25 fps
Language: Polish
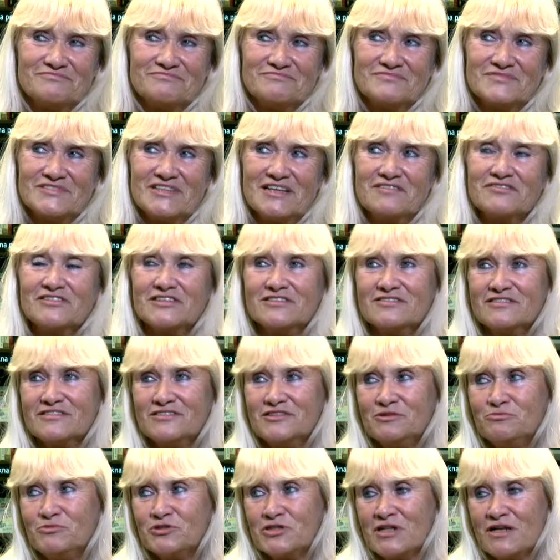Ja wtedy
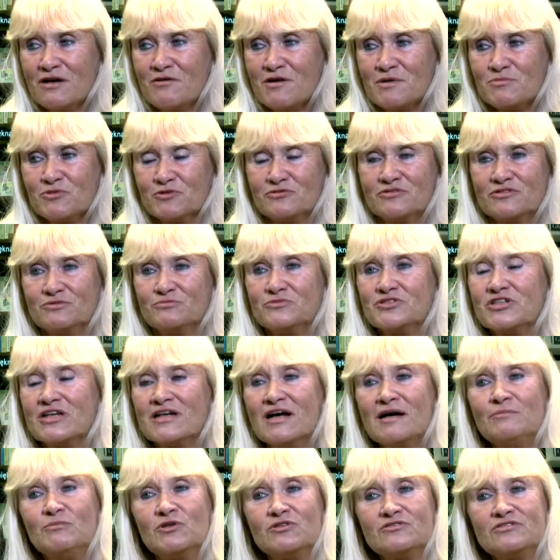nie myślałam o tym.
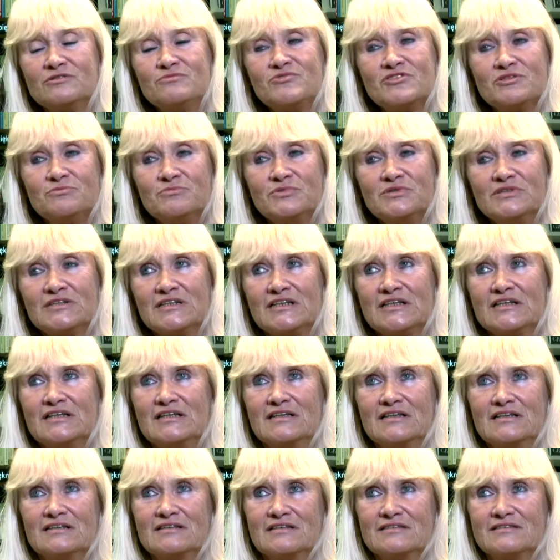Myślałam o tym, żeby
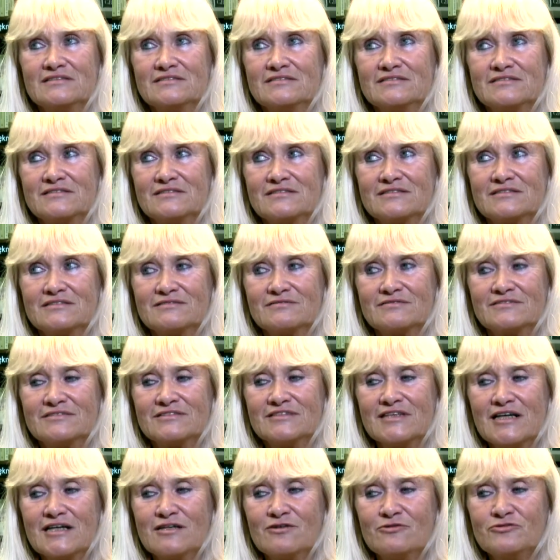
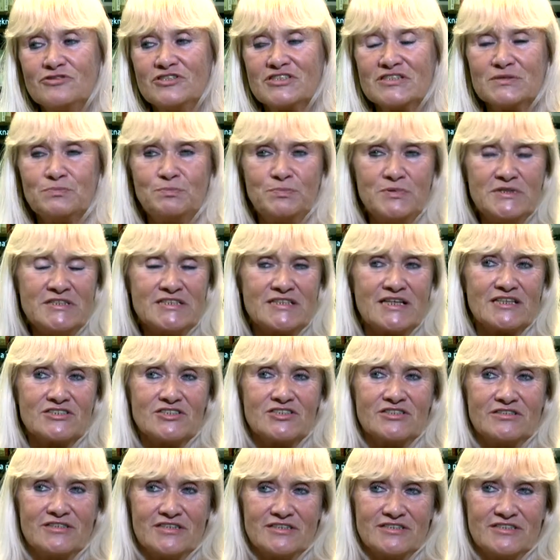y, jakoś
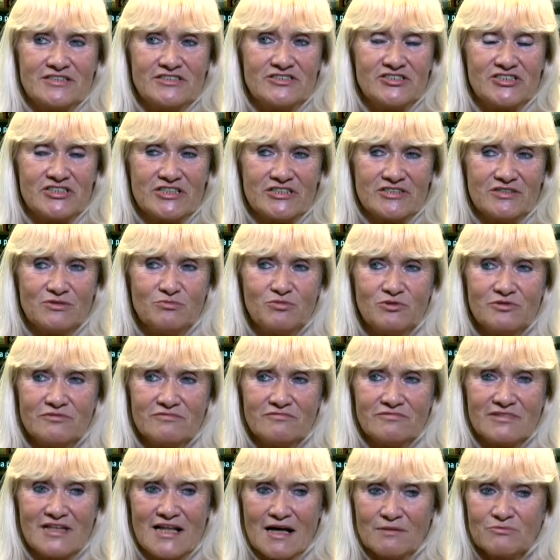spisać te jej dzieje, bo
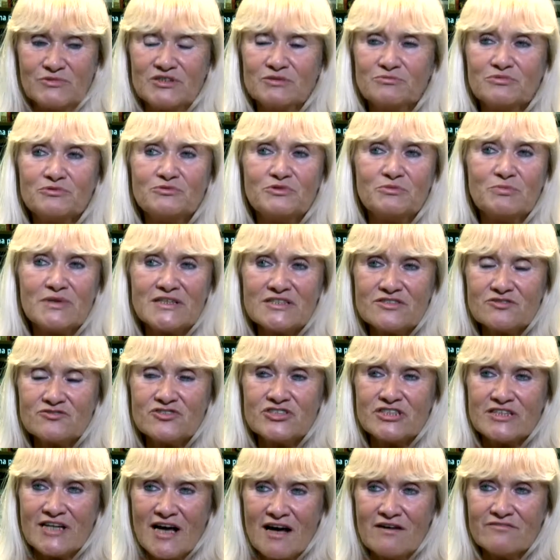dla mnie były bardzo
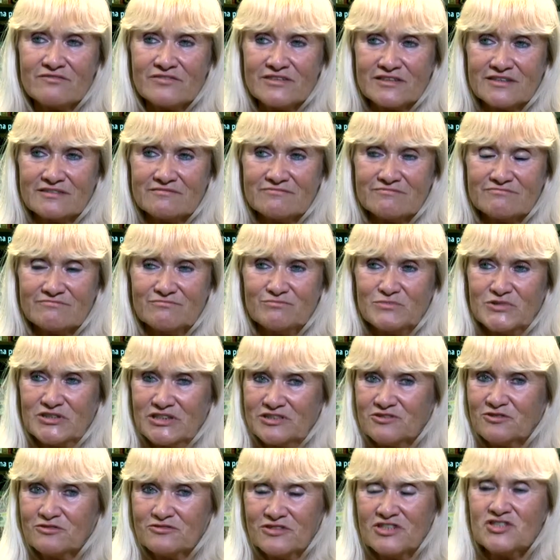ciekawe.
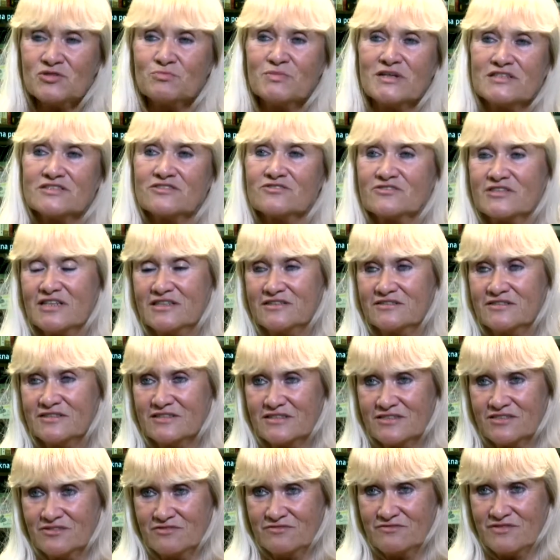Mnie to też bardzo
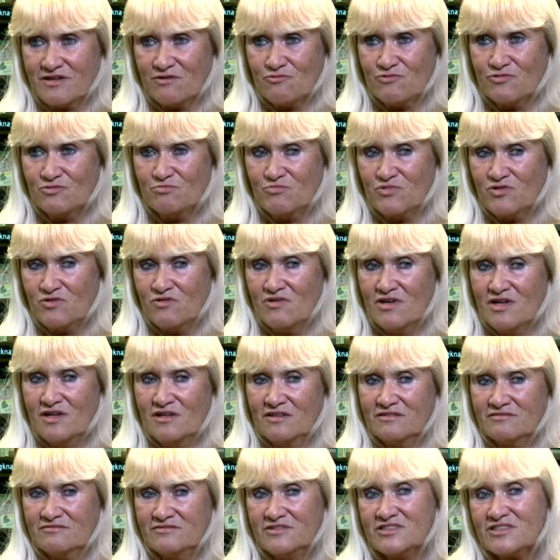zainteresowało, bo
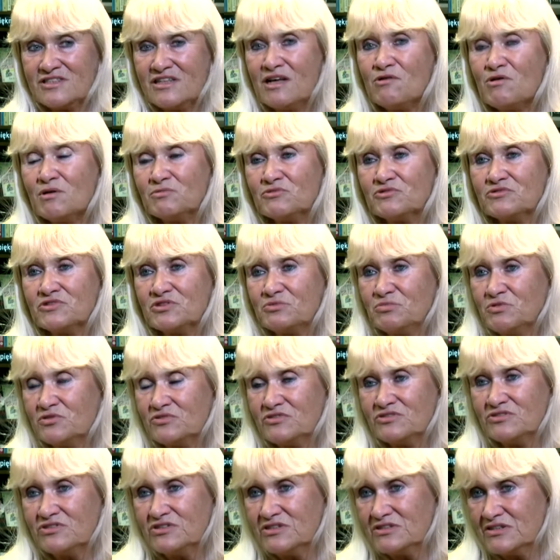nie znałam do tej
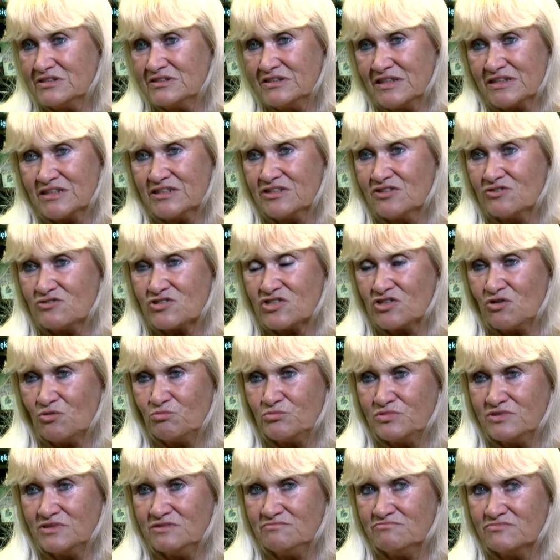pory nigdy takiej
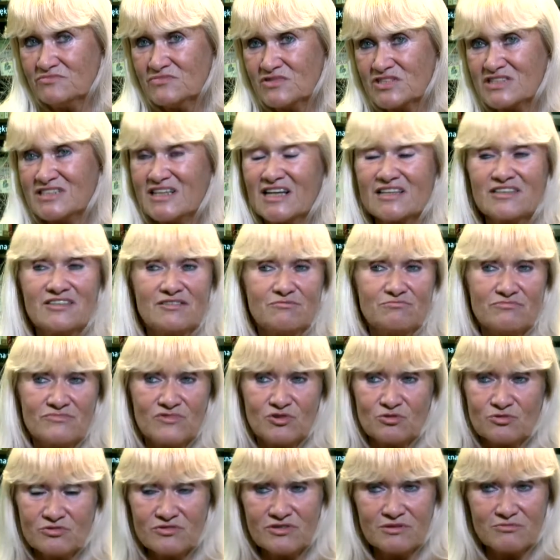osoby z takim
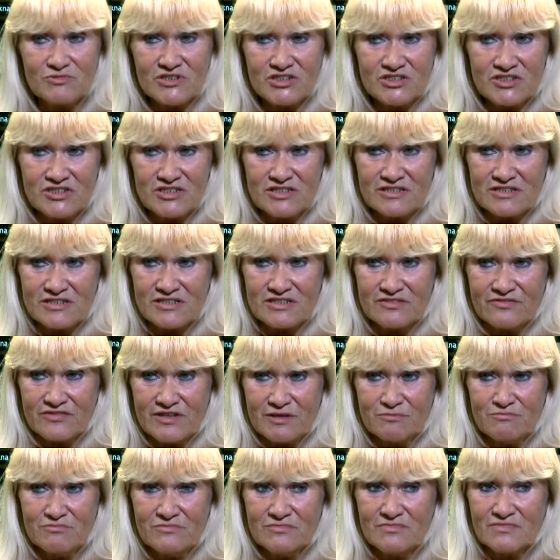trudnym
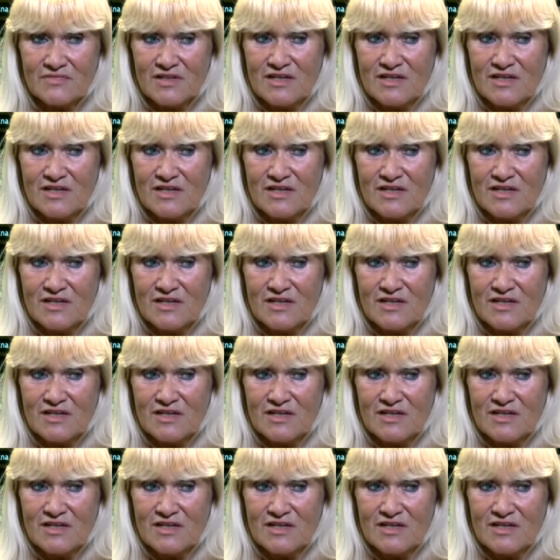dzieciństwem,